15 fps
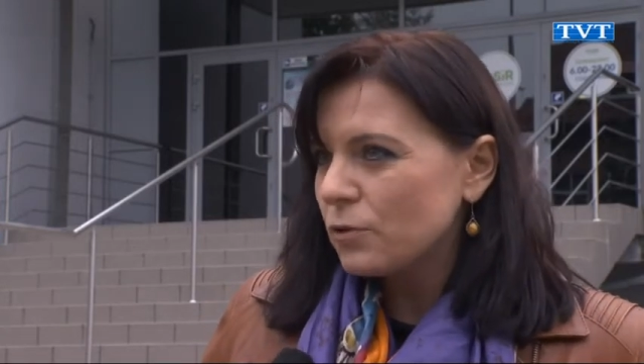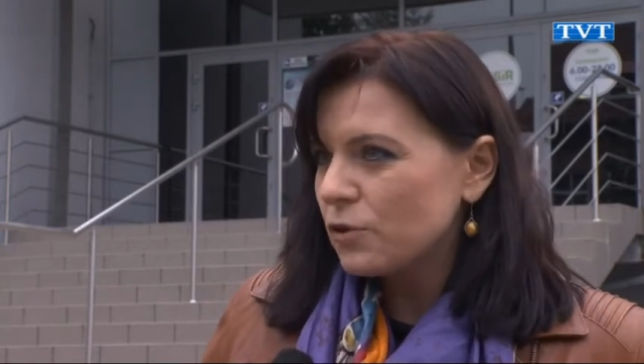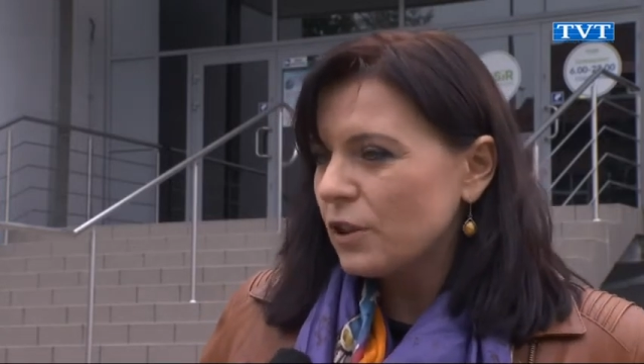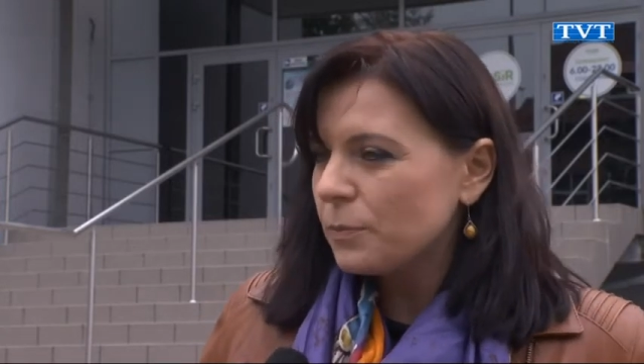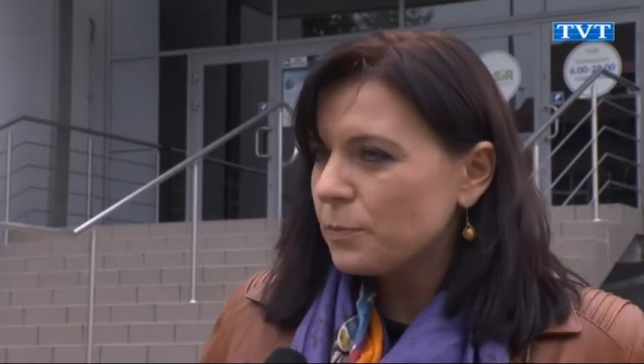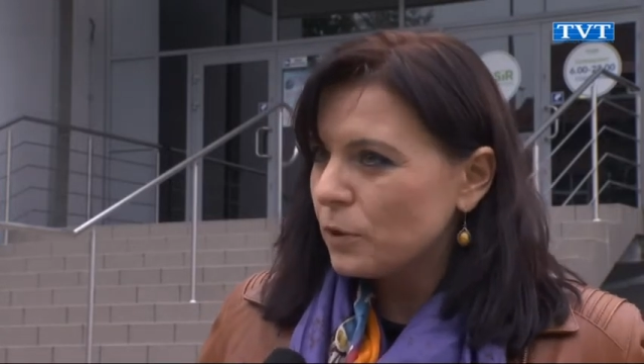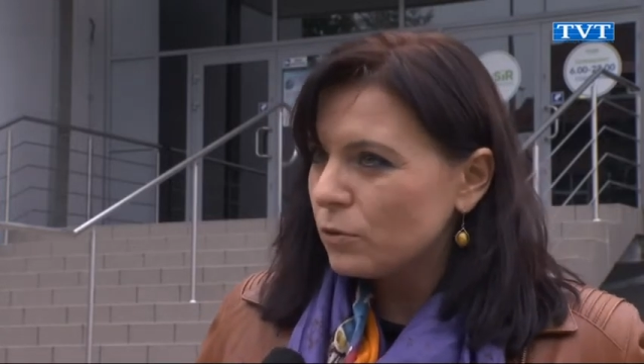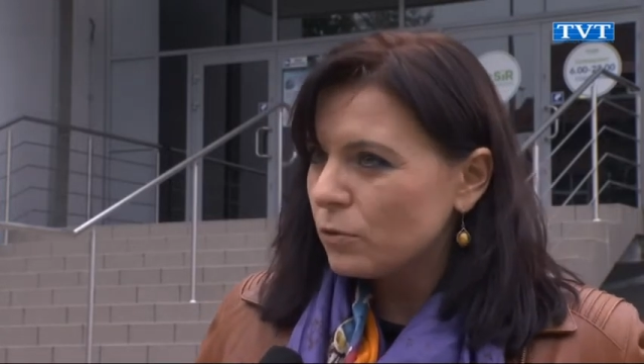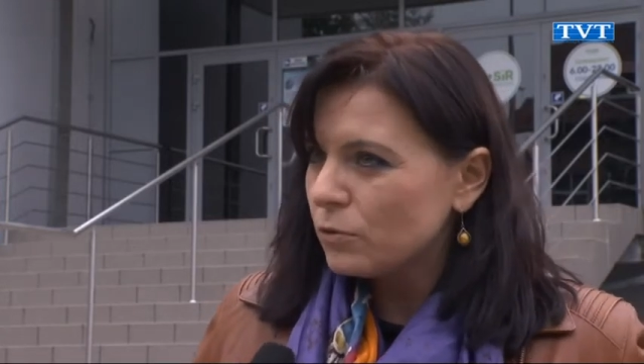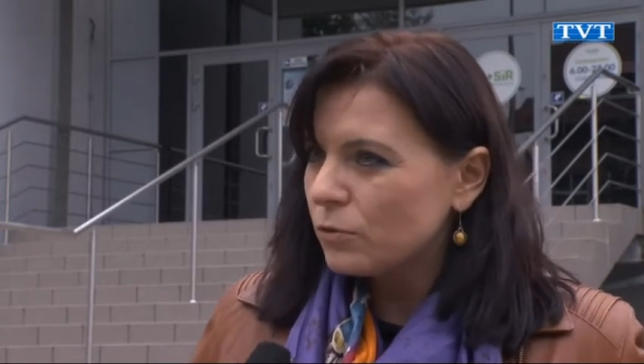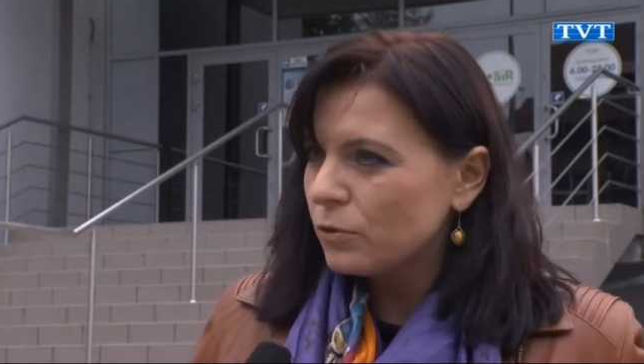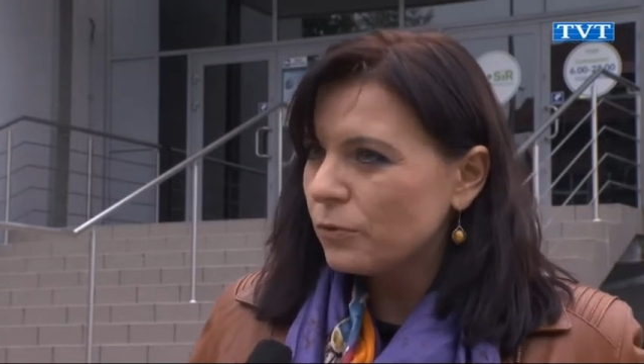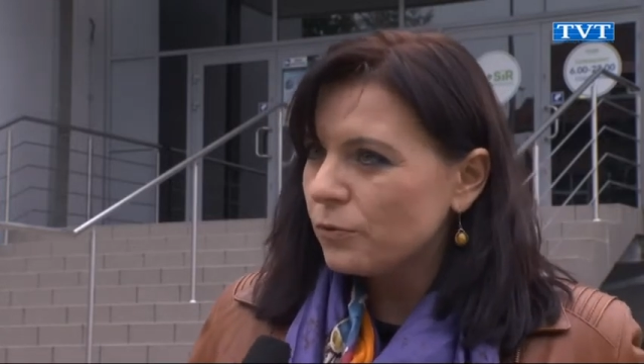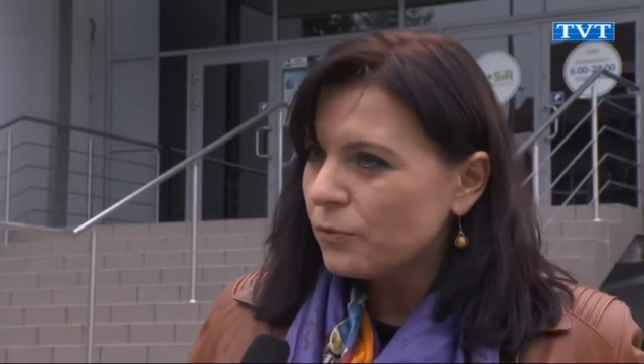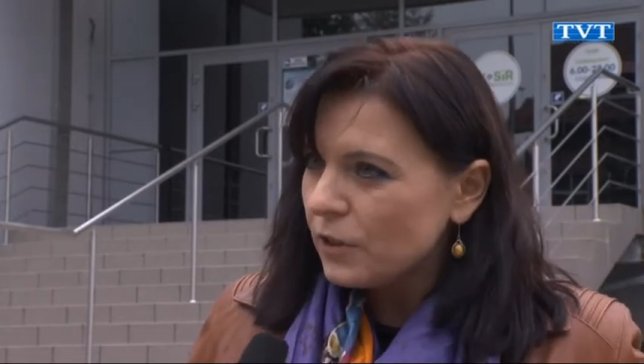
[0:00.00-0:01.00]
różnych
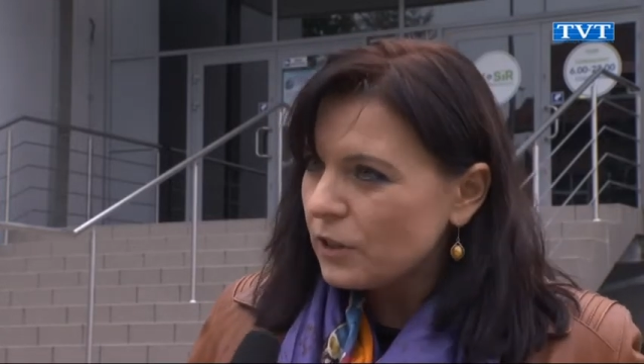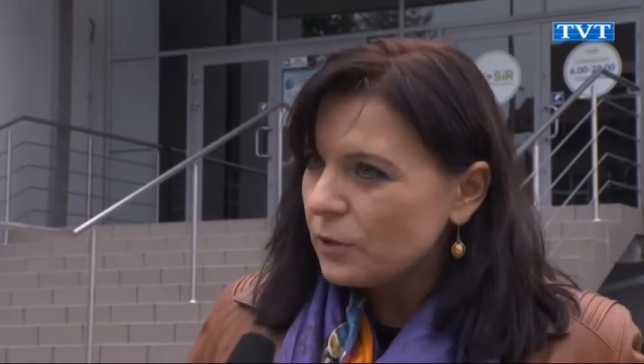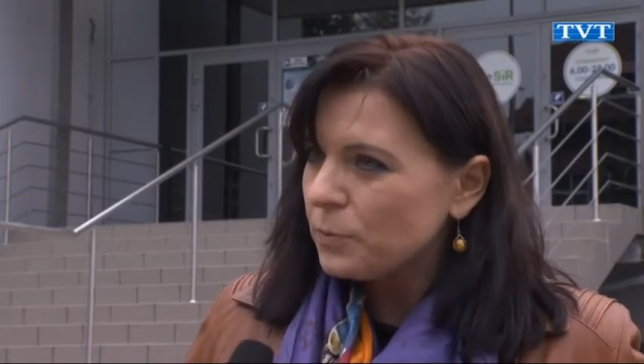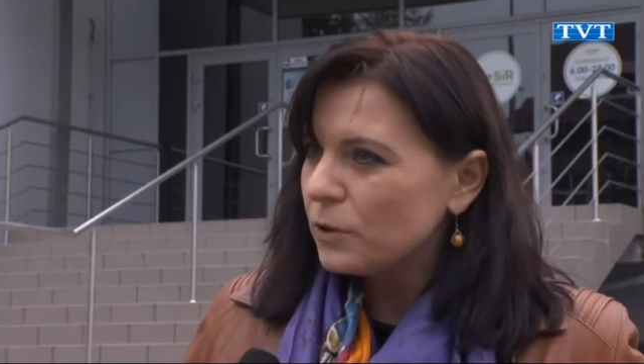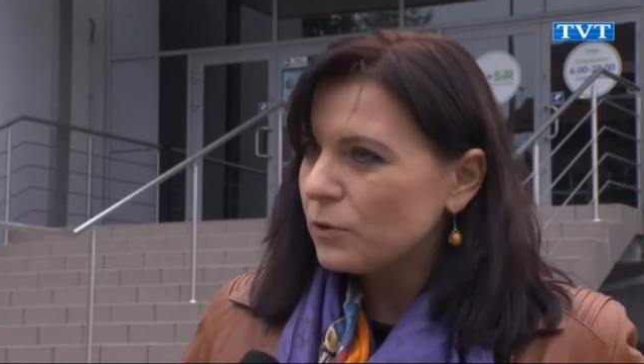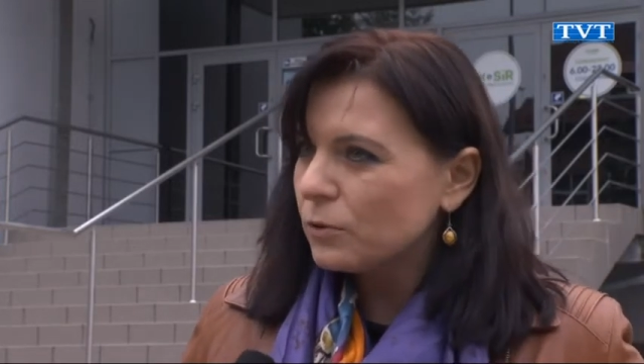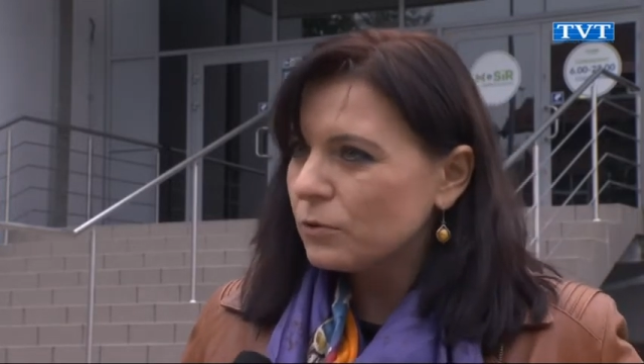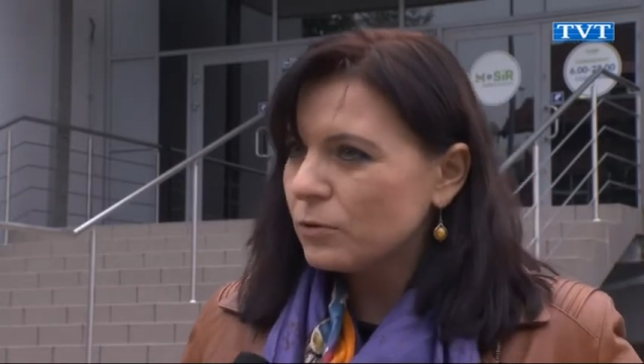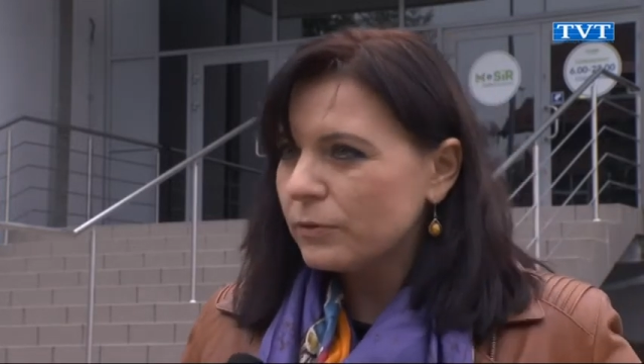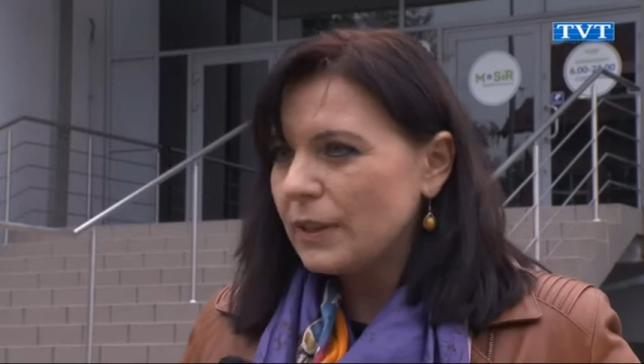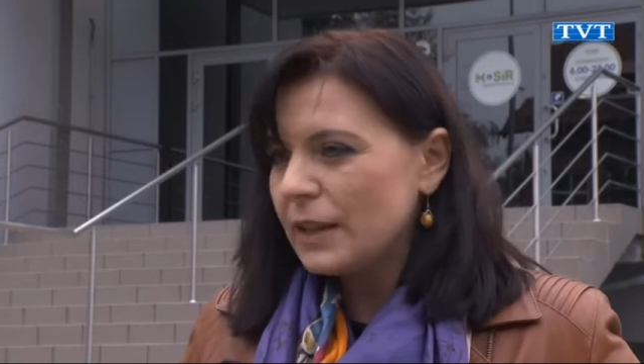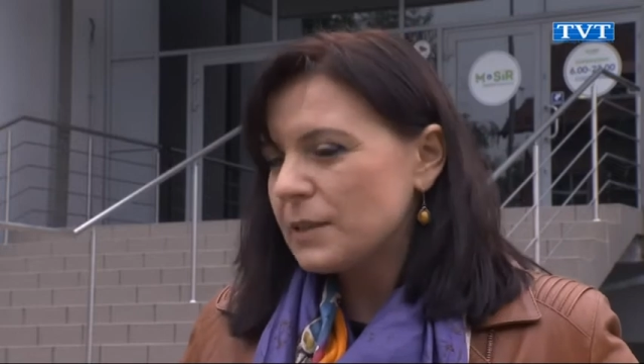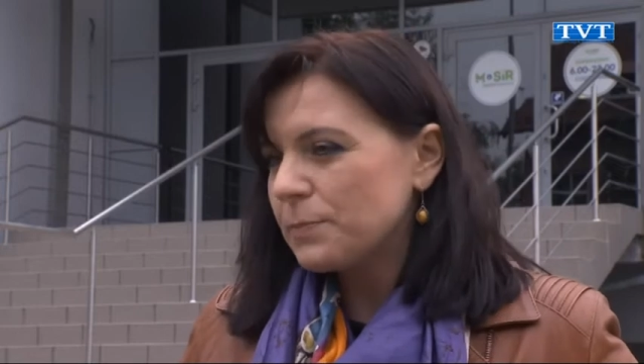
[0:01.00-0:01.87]
produktów fit, produktów dla